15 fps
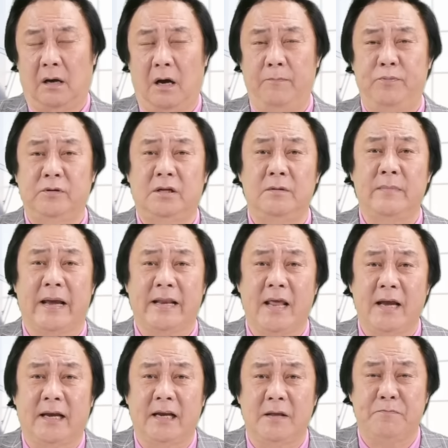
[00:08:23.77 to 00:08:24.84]
而不是每
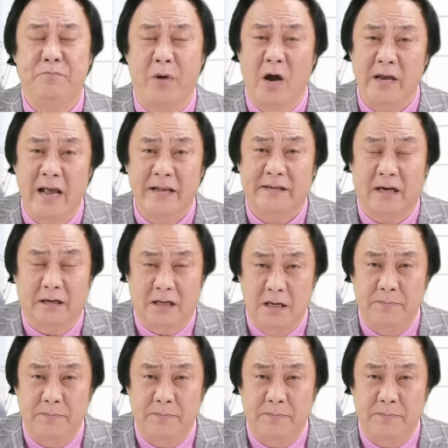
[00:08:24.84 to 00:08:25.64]
天给你表演涨